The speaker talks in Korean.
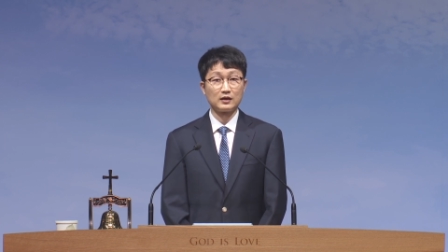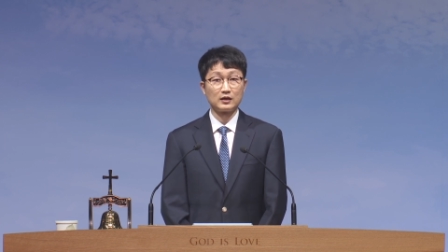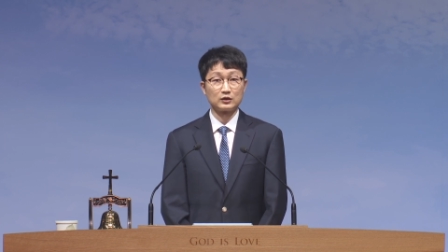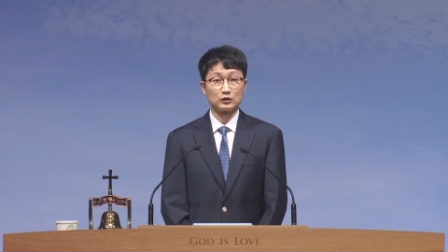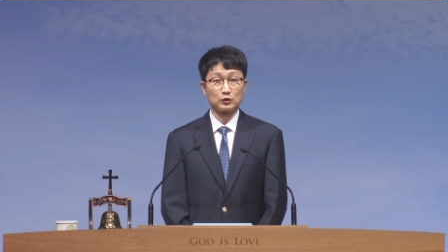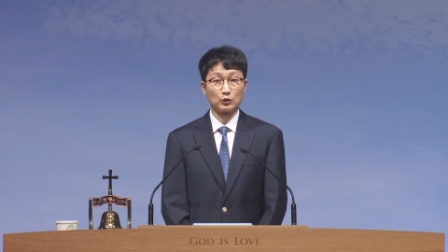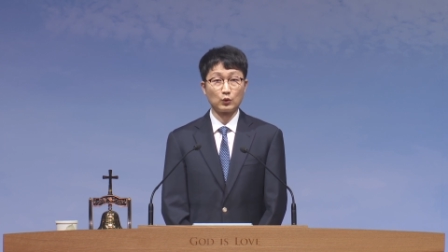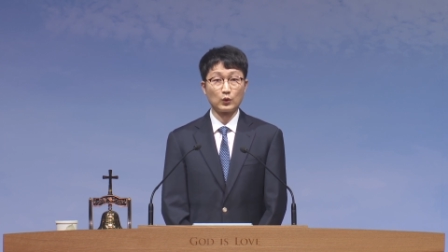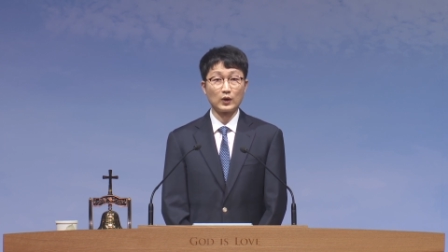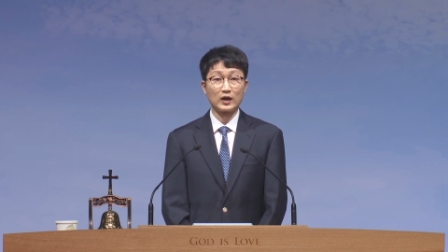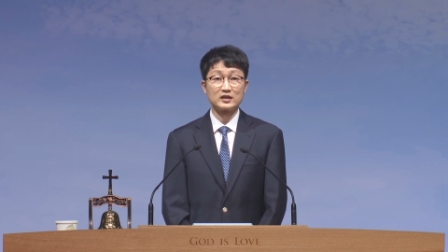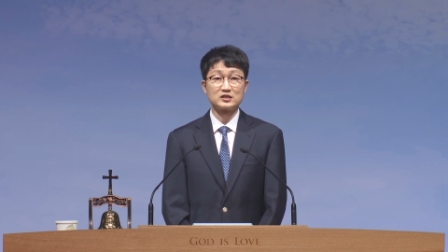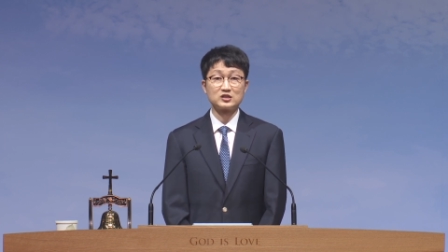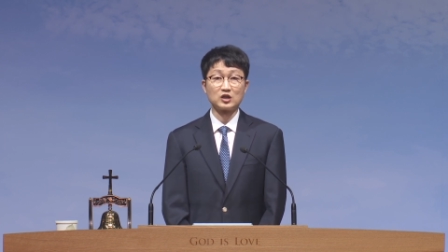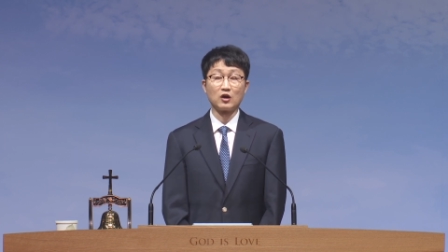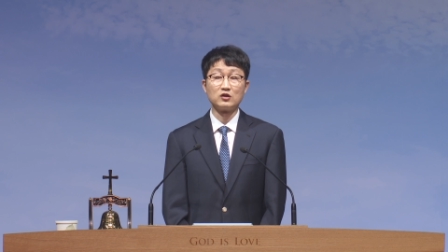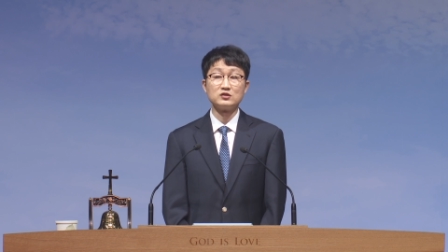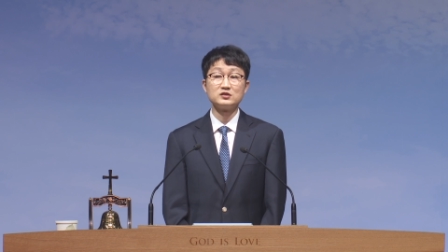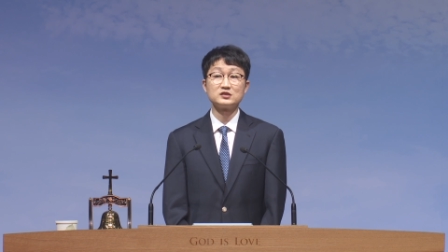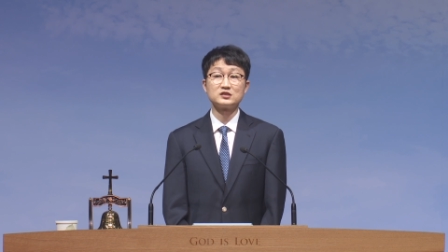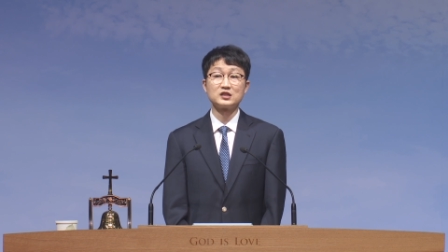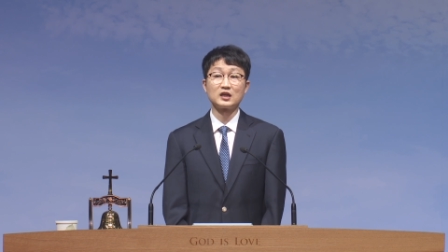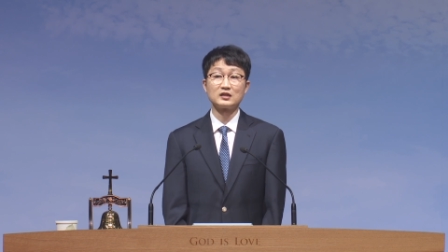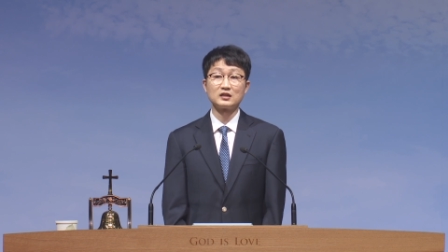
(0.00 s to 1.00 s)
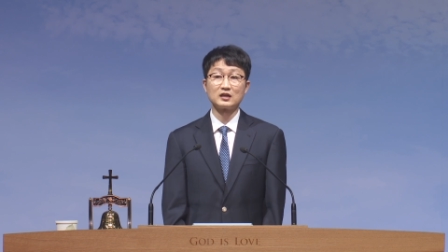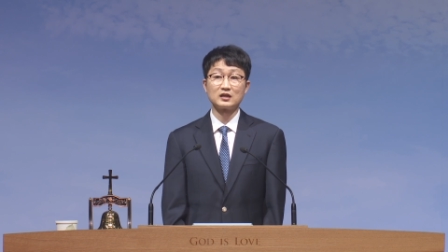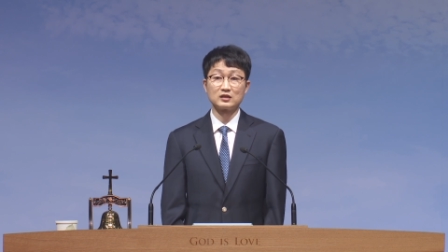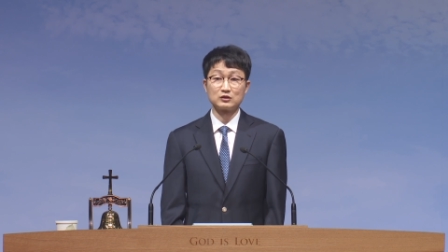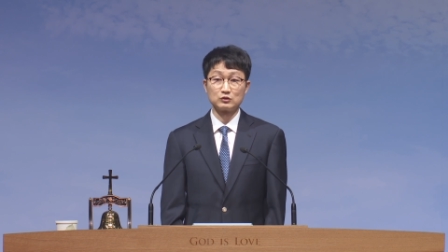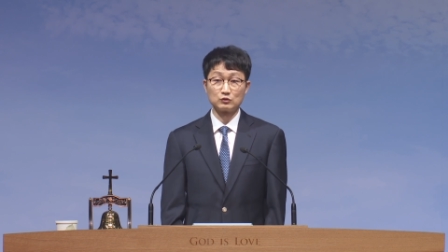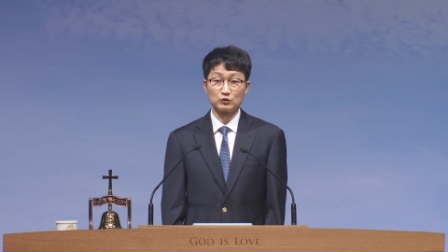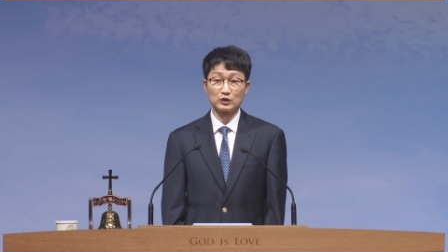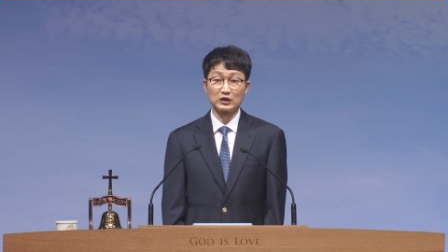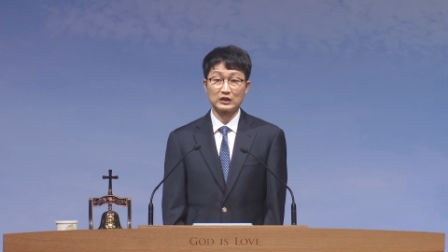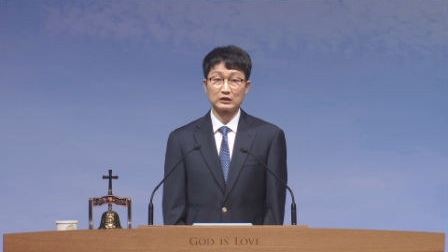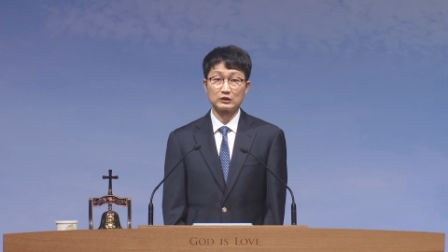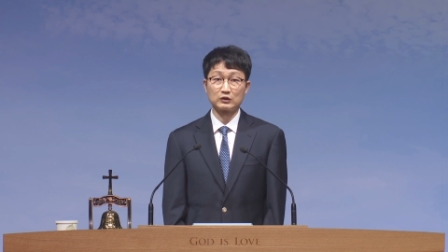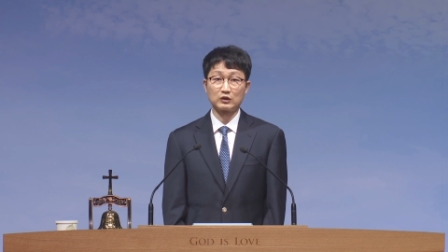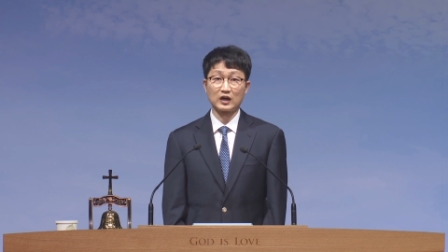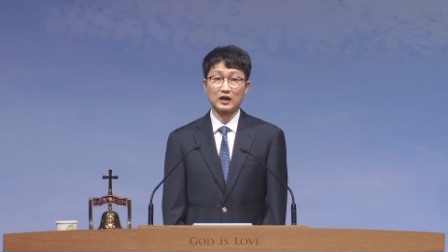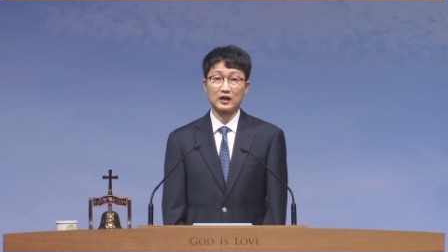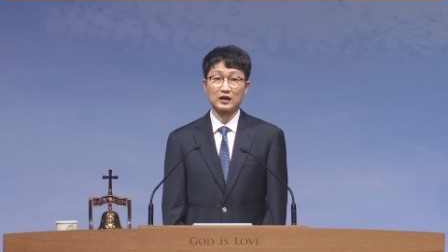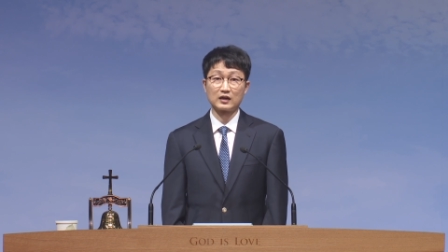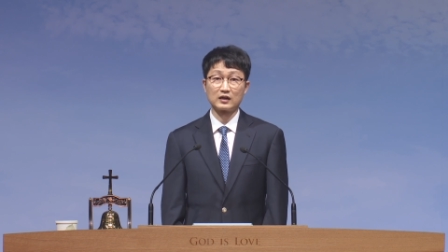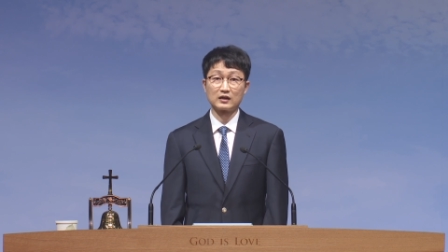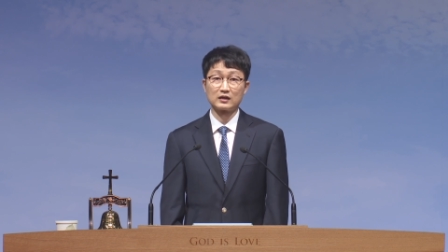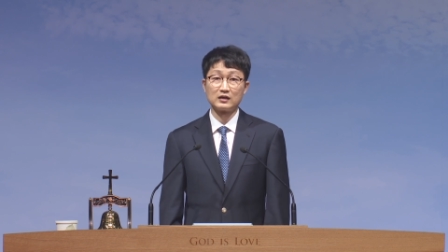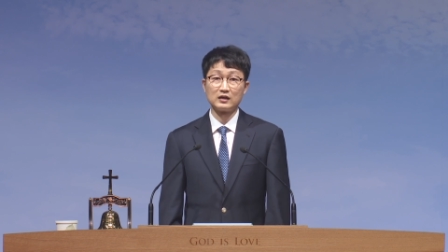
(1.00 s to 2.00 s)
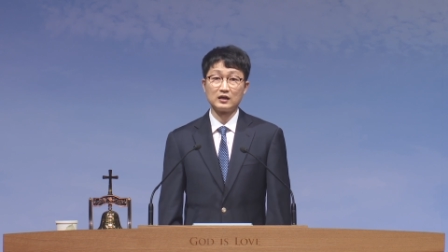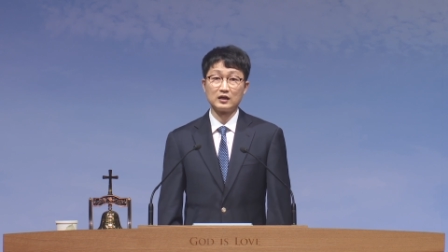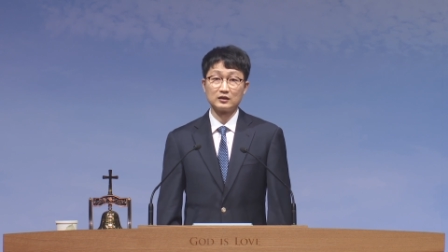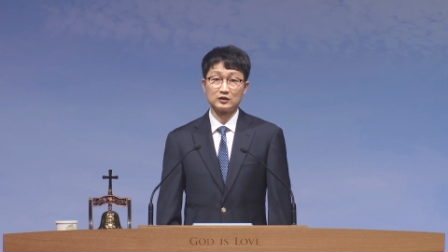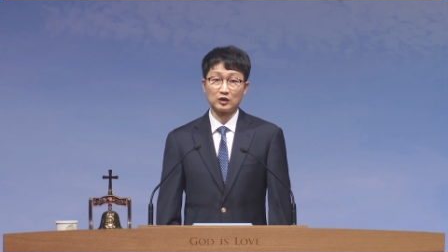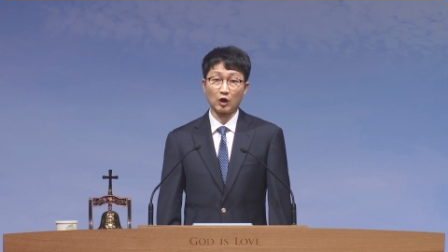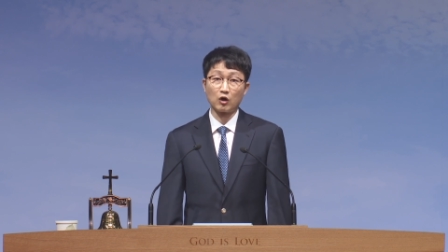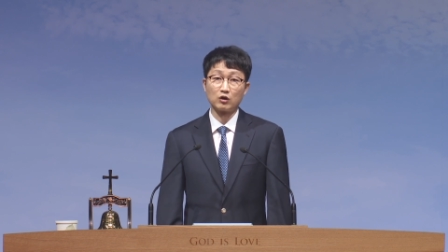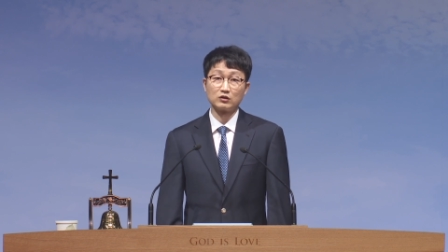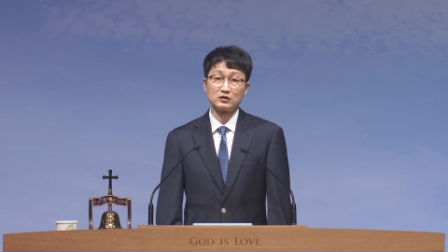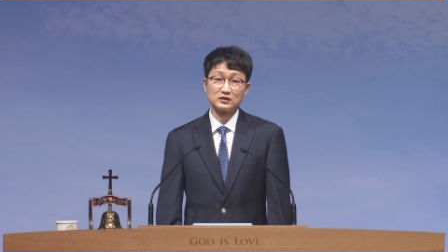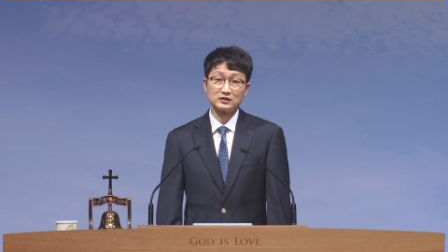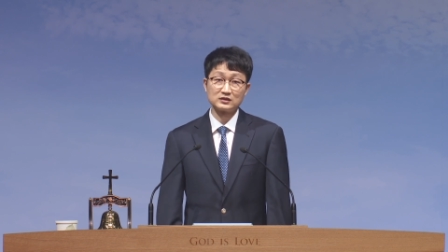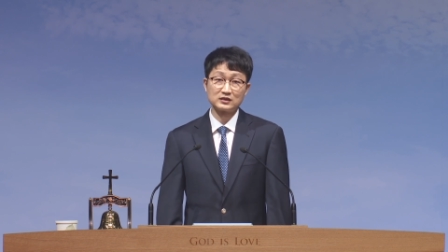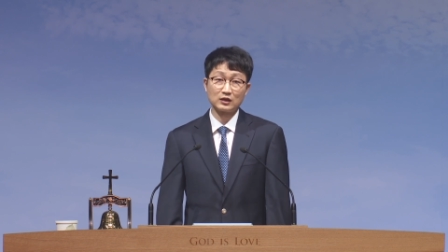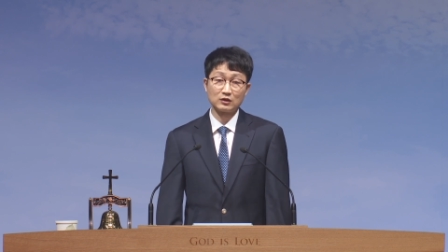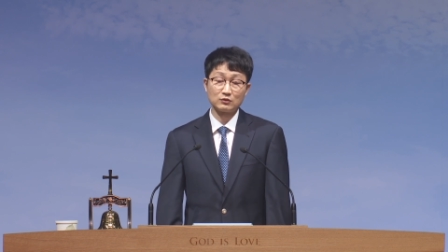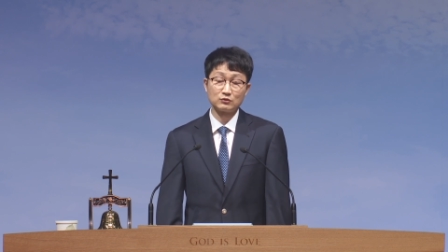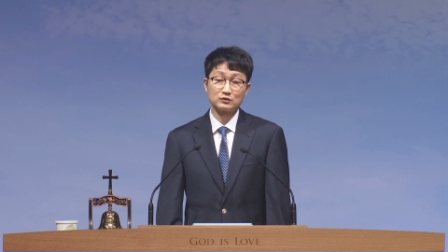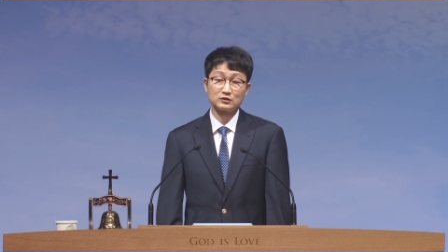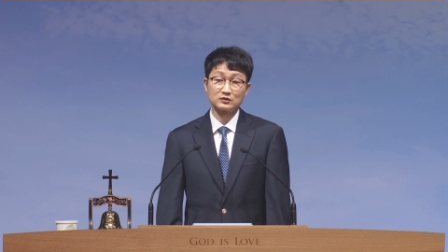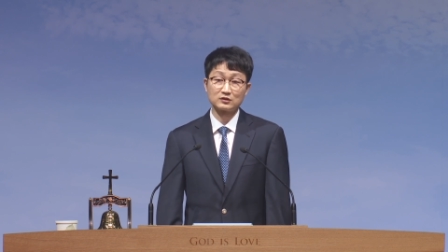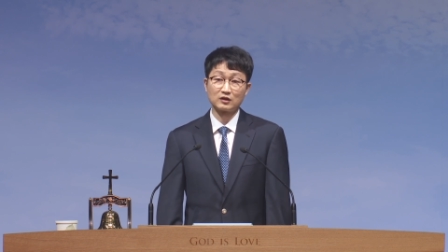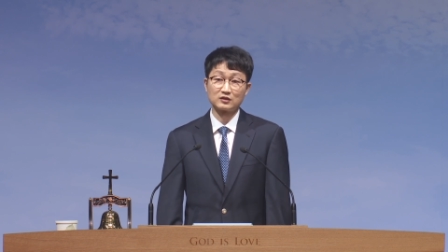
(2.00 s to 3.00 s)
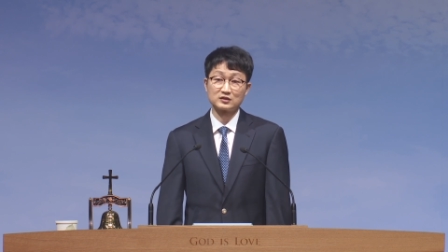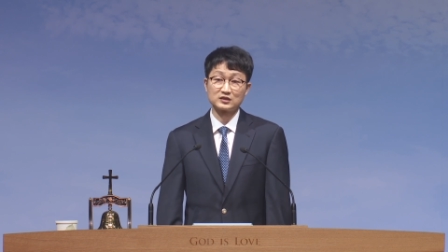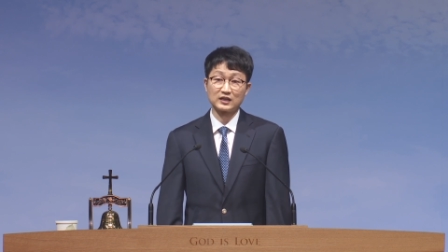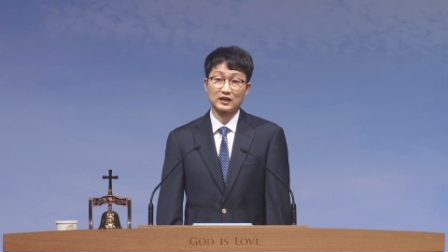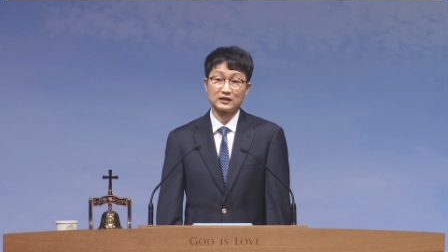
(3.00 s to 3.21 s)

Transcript: 교회 전체의 유익과 덕을 세우는 것이